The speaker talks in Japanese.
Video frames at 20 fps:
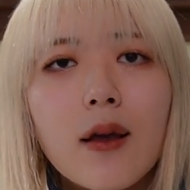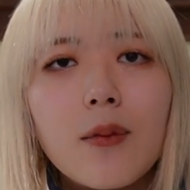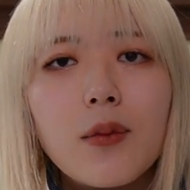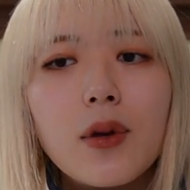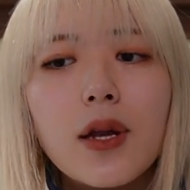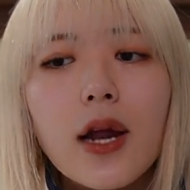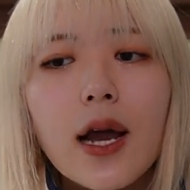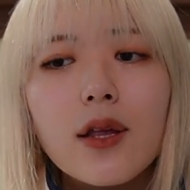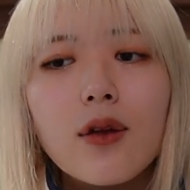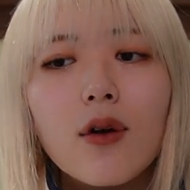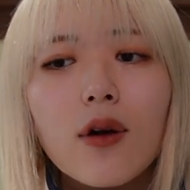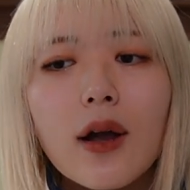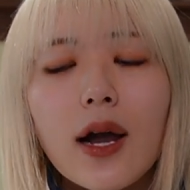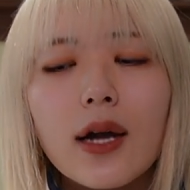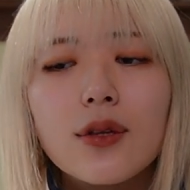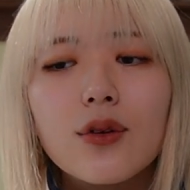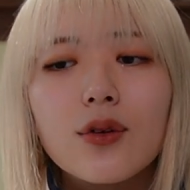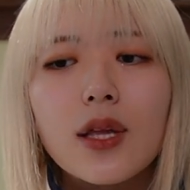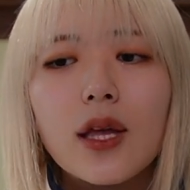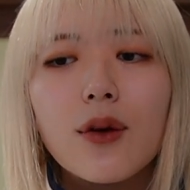未来の
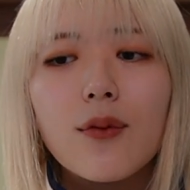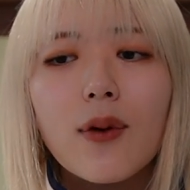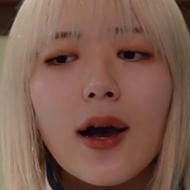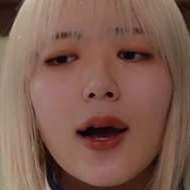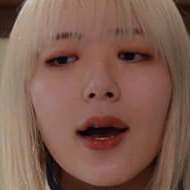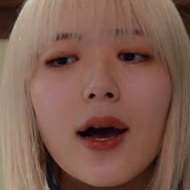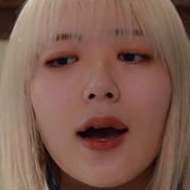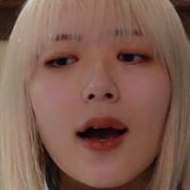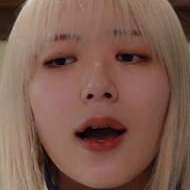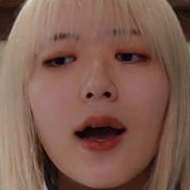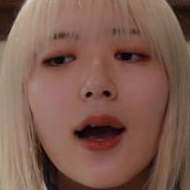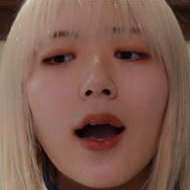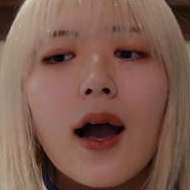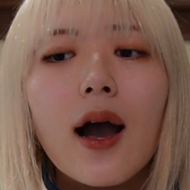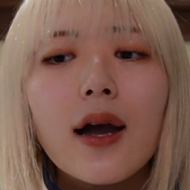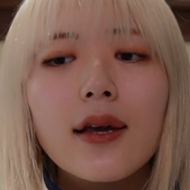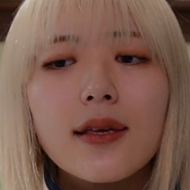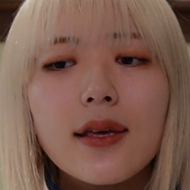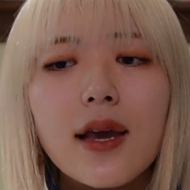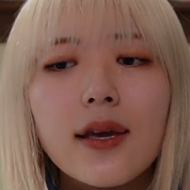カードでは
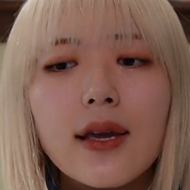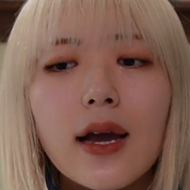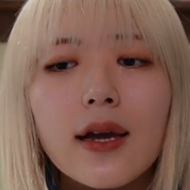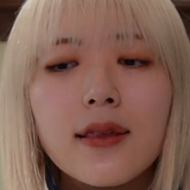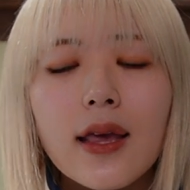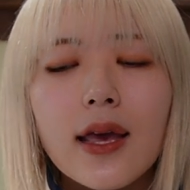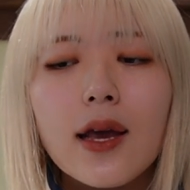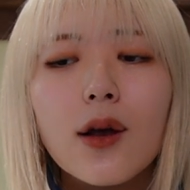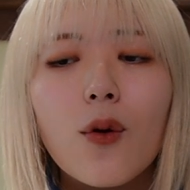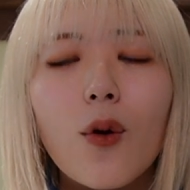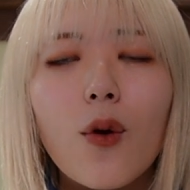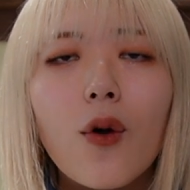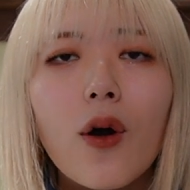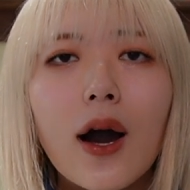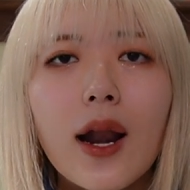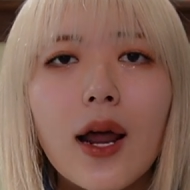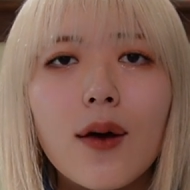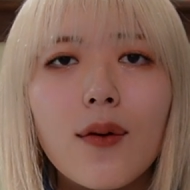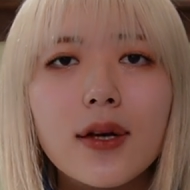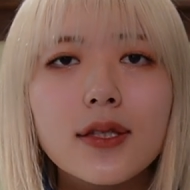繁栄や成功を
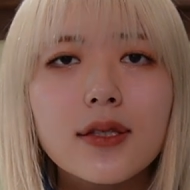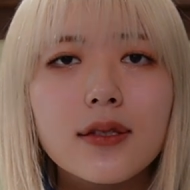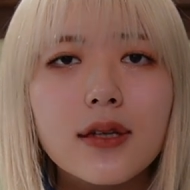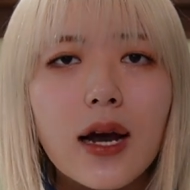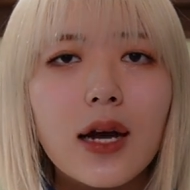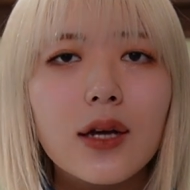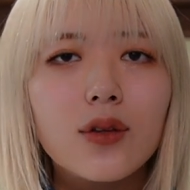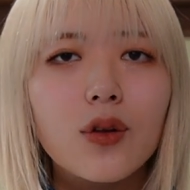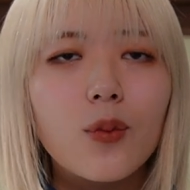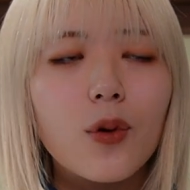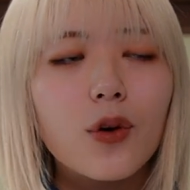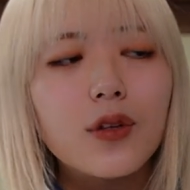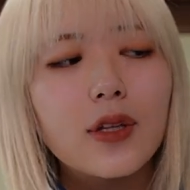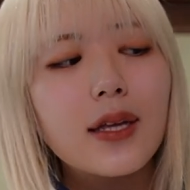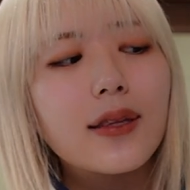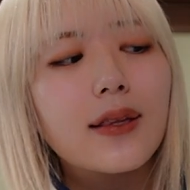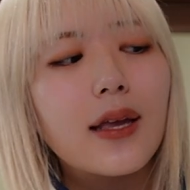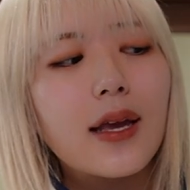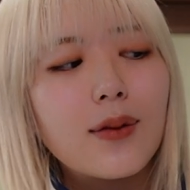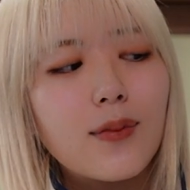表すカードも
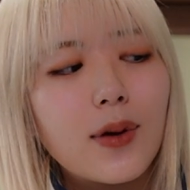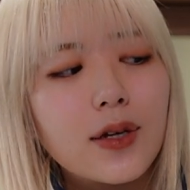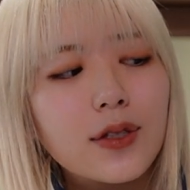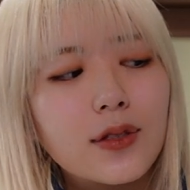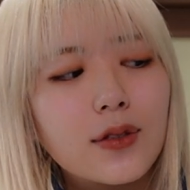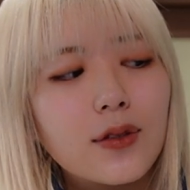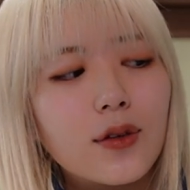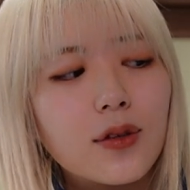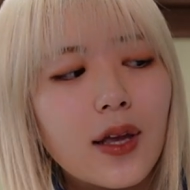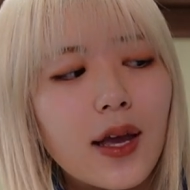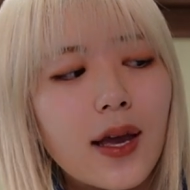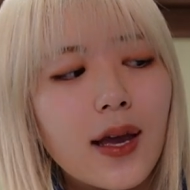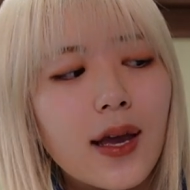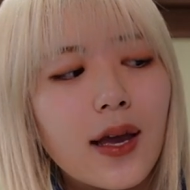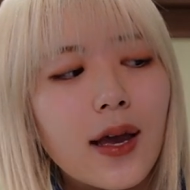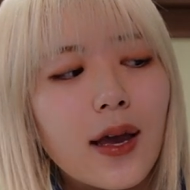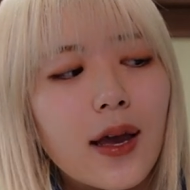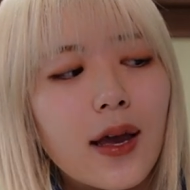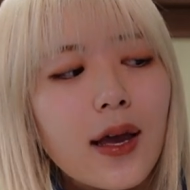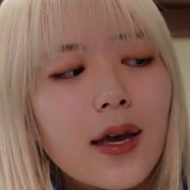出ていますの
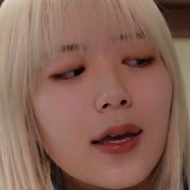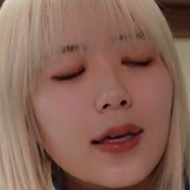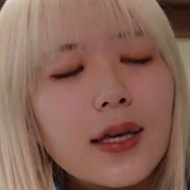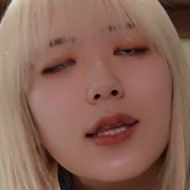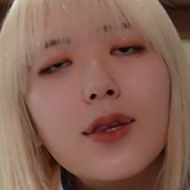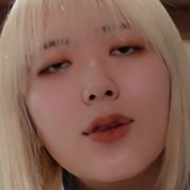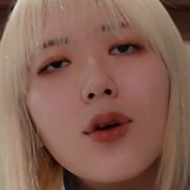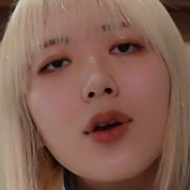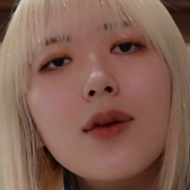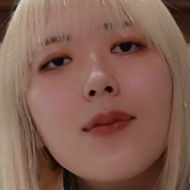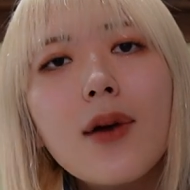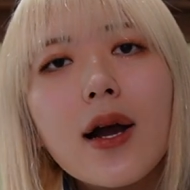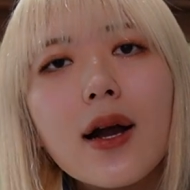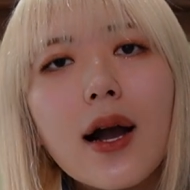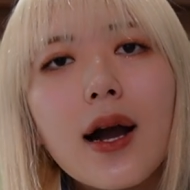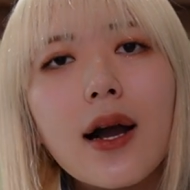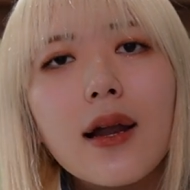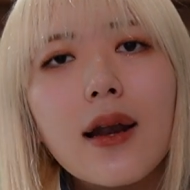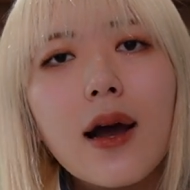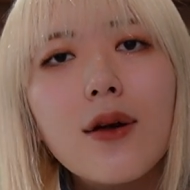で、きっと今
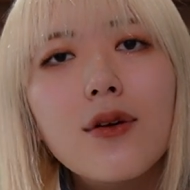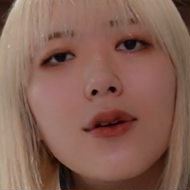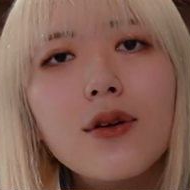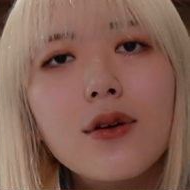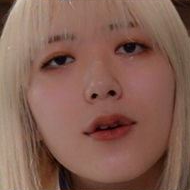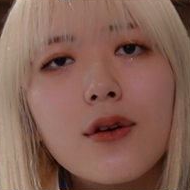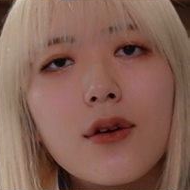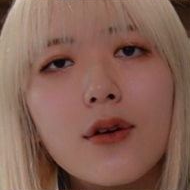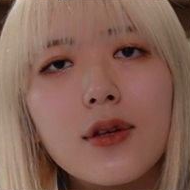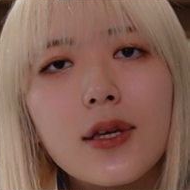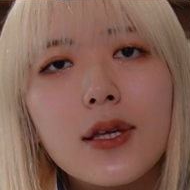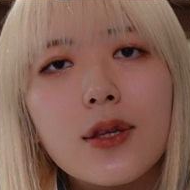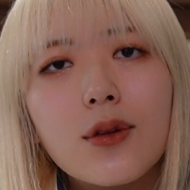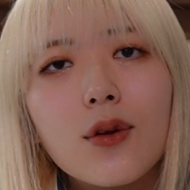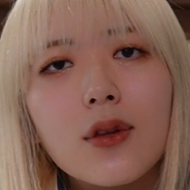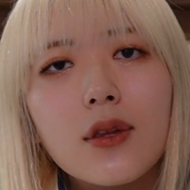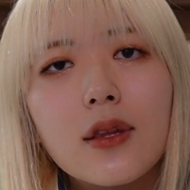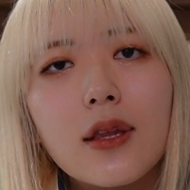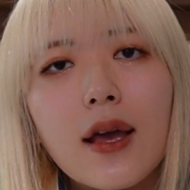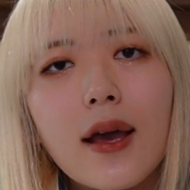がラウール君に
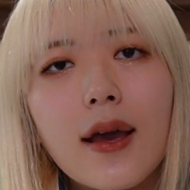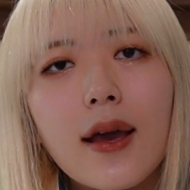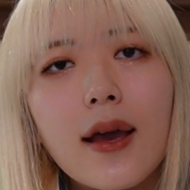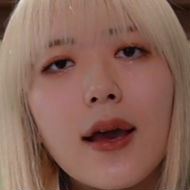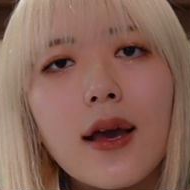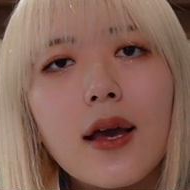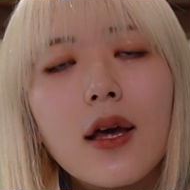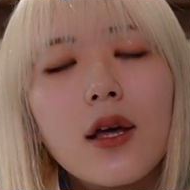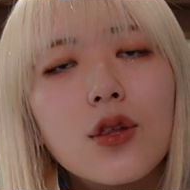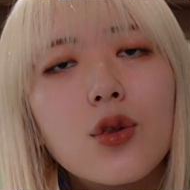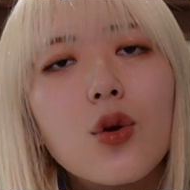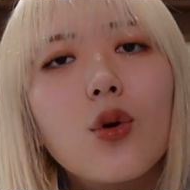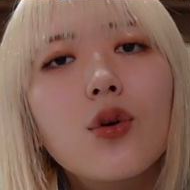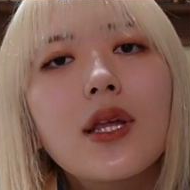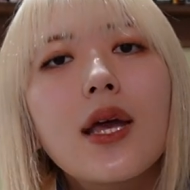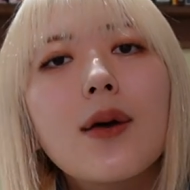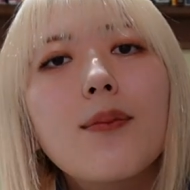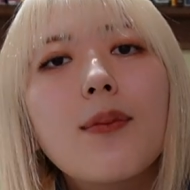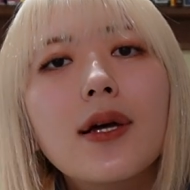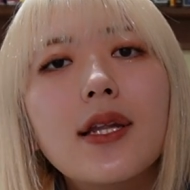とって正
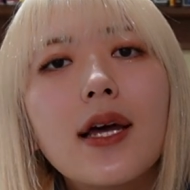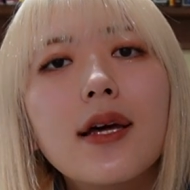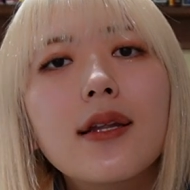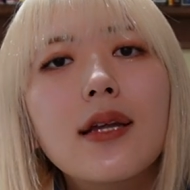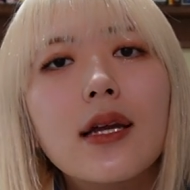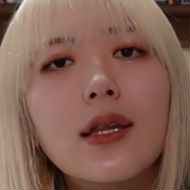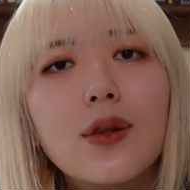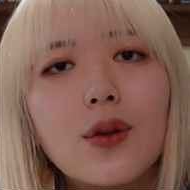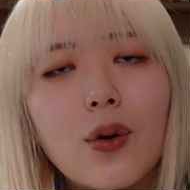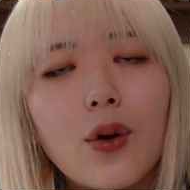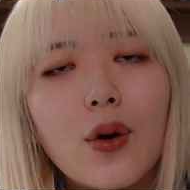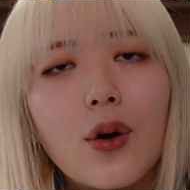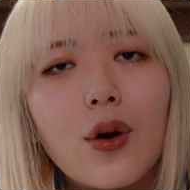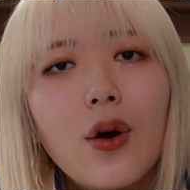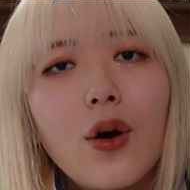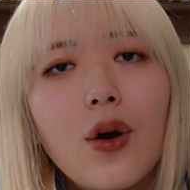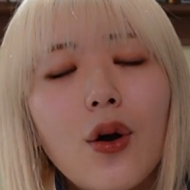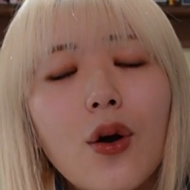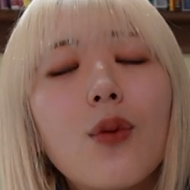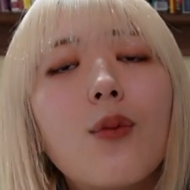念場なんだと
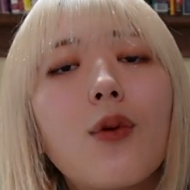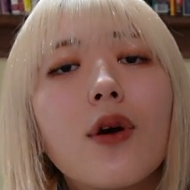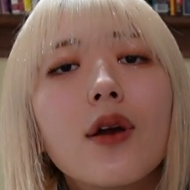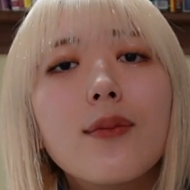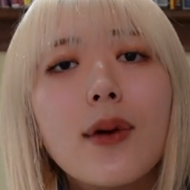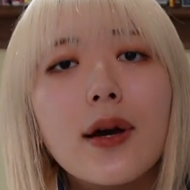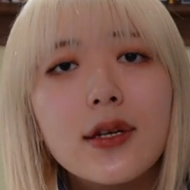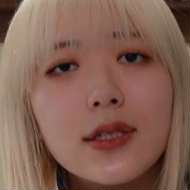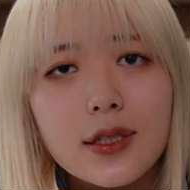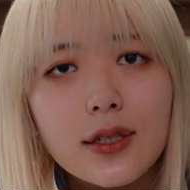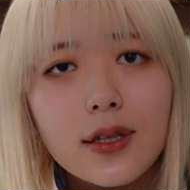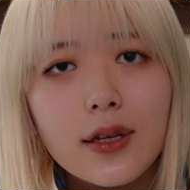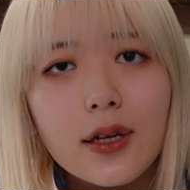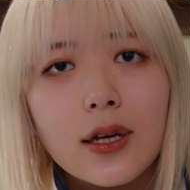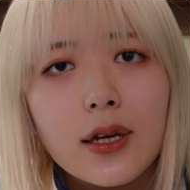思います。